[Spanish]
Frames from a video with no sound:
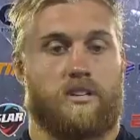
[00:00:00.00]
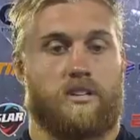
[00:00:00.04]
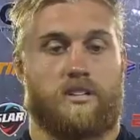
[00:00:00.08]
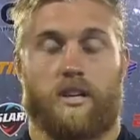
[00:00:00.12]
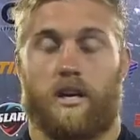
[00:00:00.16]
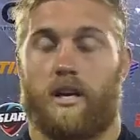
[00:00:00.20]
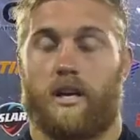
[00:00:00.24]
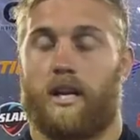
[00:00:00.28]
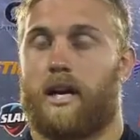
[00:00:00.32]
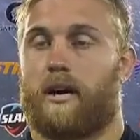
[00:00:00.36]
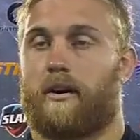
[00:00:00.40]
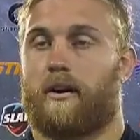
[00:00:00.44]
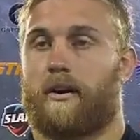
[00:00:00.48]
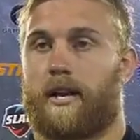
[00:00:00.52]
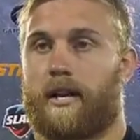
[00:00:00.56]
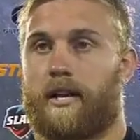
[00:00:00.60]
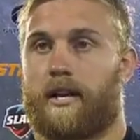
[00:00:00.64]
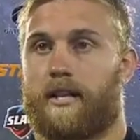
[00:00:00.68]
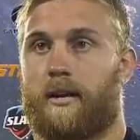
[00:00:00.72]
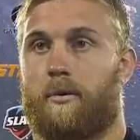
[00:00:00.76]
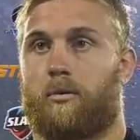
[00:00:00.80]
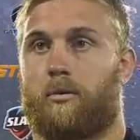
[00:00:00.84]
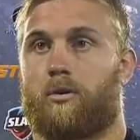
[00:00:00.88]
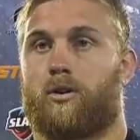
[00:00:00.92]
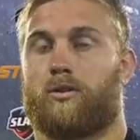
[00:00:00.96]
Sí, la verdad es que
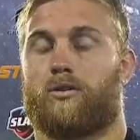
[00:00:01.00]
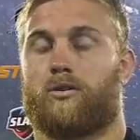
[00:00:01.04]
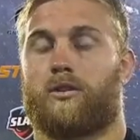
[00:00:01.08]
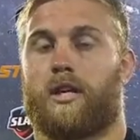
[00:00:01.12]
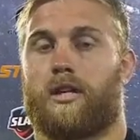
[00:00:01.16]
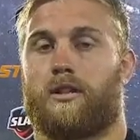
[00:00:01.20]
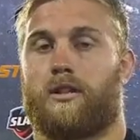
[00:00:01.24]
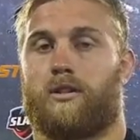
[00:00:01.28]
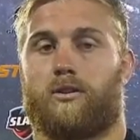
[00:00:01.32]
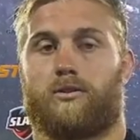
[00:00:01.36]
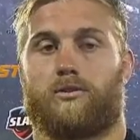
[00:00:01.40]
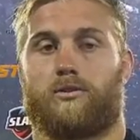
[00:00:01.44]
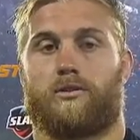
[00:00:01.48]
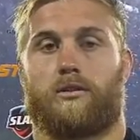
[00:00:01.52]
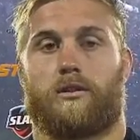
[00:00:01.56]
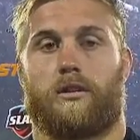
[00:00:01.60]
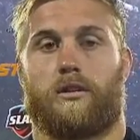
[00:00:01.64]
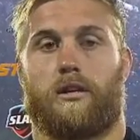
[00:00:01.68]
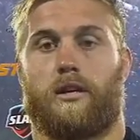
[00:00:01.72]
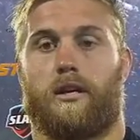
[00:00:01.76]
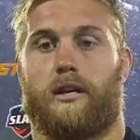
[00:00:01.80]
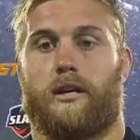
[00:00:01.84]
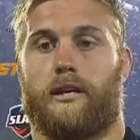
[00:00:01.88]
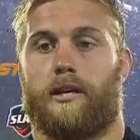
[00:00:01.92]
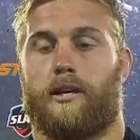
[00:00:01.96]
estamos contentos.
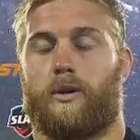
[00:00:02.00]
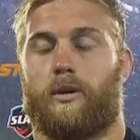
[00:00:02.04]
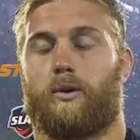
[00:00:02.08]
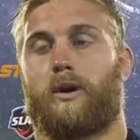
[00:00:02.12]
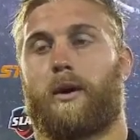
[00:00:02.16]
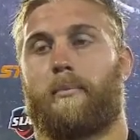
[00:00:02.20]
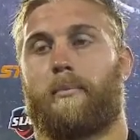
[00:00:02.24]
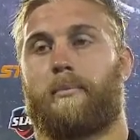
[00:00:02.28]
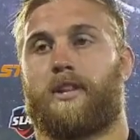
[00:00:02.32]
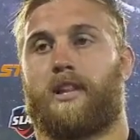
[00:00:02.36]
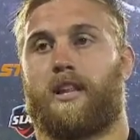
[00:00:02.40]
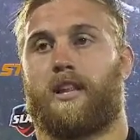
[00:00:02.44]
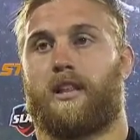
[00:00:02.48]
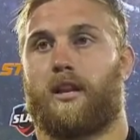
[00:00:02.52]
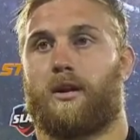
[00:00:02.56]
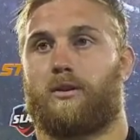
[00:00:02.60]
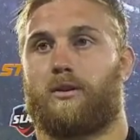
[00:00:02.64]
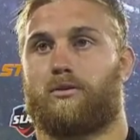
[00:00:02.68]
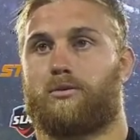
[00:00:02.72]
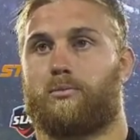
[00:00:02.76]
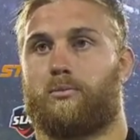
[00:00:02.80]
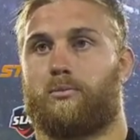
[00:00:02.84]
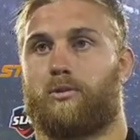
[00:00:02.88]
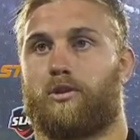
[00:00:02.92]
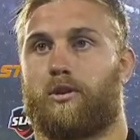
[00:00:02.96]
Eh, obviamente
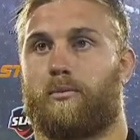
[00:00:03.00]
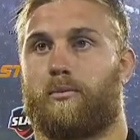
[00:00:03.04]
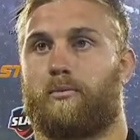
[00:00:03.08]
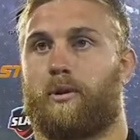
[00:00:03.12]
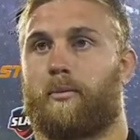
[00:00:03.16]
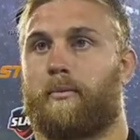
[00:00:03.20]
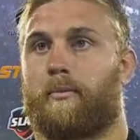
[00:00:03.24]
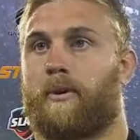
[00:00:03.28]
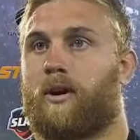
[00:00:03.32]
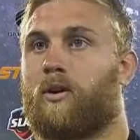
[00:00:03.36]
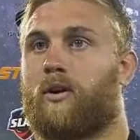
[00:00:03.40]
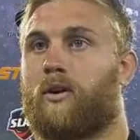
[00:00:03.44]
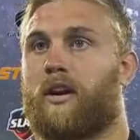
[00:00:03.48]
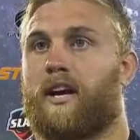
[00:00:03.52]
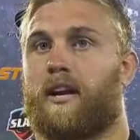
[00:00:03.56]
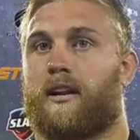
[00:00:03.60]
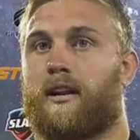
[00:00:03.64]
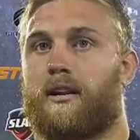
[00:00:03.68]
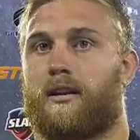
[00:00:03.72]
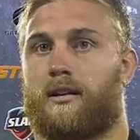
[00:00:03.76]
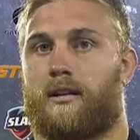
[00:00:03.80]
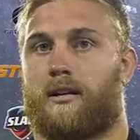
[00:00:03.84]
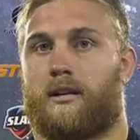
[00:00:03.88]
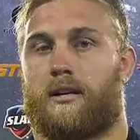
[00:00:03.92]
tenemos un montón por mejorar.